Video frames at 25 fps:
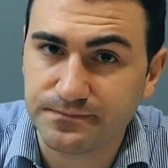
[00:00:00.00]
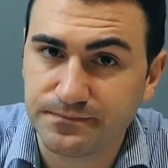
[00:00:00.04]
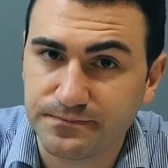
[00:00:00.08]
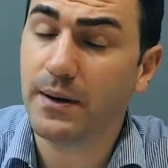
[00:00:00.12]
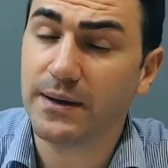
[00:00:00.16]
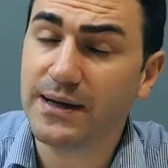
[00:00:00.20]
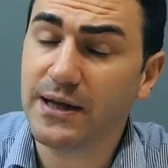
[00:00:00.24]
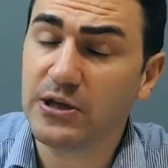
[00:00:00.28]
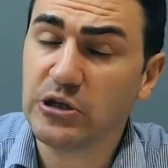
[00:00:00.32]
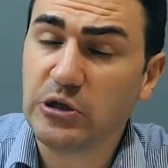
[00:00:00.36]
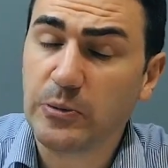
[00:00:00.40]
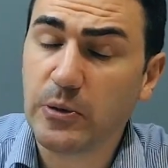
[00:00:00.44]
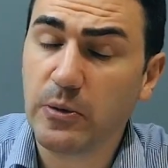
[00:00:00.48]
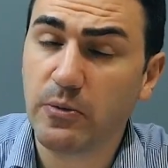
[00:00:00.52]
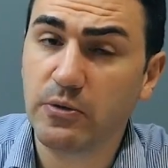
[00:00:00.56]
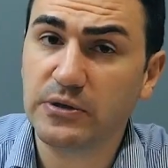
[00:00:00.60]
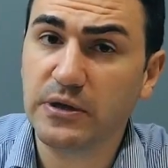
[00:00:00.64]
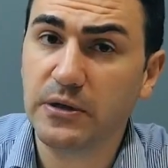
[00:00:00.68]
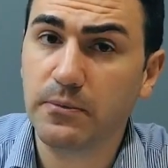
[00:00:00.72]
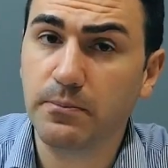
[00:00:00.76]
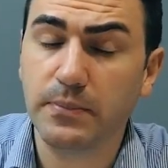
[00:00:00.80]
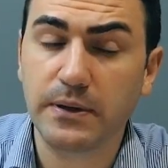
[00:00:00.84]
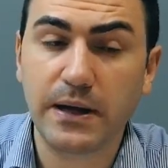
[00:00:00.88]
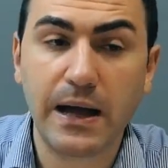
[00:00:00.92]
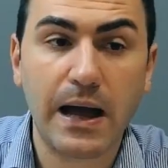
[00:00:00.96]
Parlando proprio
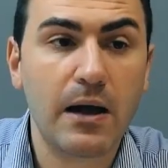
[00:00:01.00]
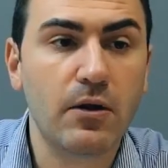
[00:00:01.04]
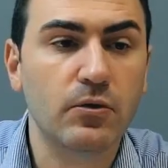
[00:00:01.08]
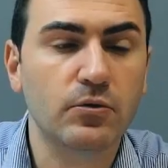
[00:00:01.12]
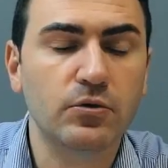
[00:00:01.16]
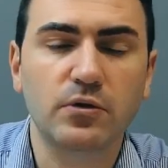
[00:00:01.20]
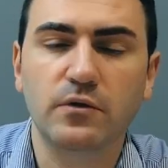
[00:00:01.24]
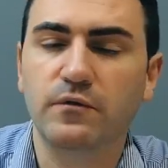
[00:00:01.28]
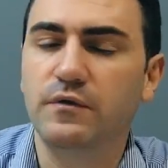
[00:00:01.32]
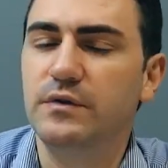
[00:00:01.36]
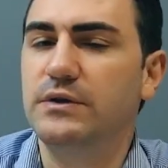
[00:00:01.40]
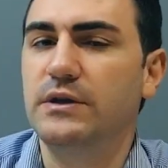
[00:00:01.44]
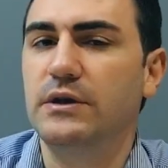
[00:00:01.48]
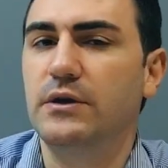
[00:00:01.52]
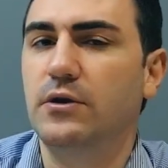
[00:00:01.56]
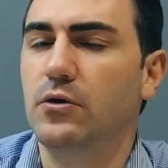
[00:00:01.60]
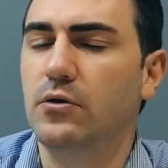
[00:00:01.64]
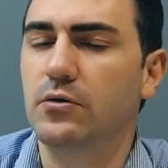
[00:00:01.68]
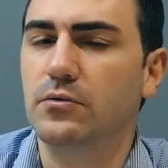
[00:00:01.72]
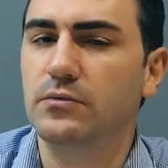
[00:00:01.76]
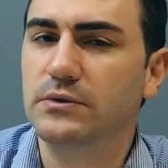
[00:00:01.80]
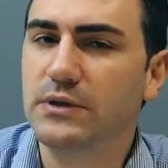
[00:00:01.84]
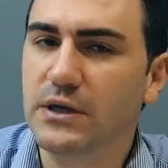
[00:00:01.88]
del brown vi dico